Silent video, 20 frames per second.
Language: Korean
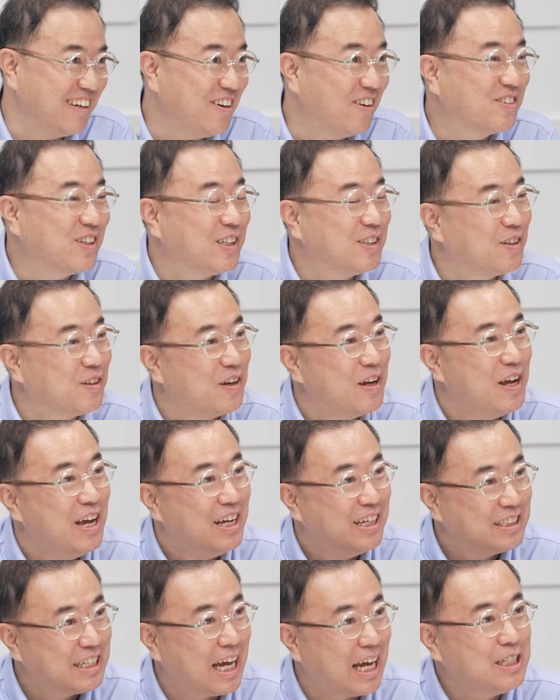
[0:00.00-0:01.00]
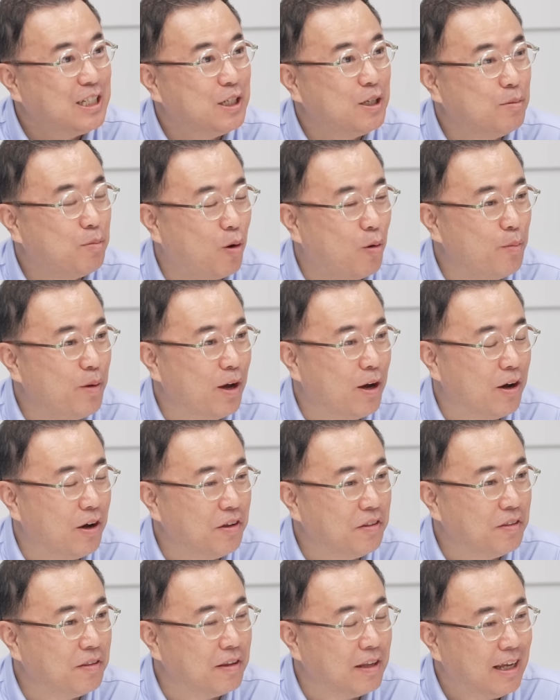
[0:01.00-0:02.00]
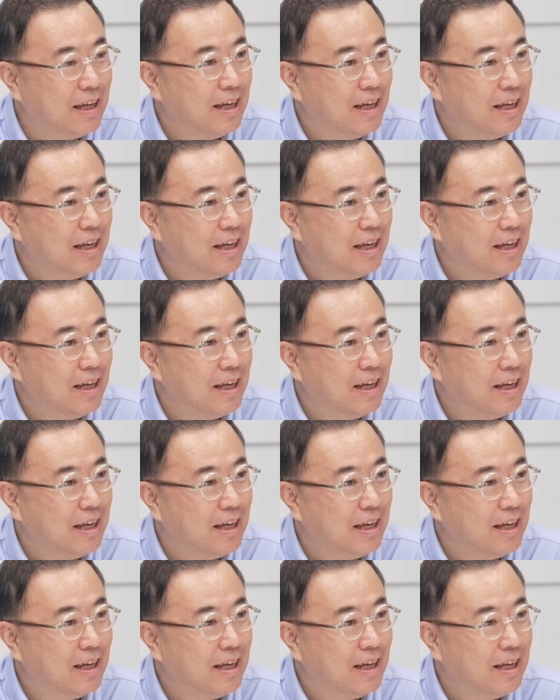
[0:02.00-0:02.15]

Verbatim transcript: 역사적 사실을 보면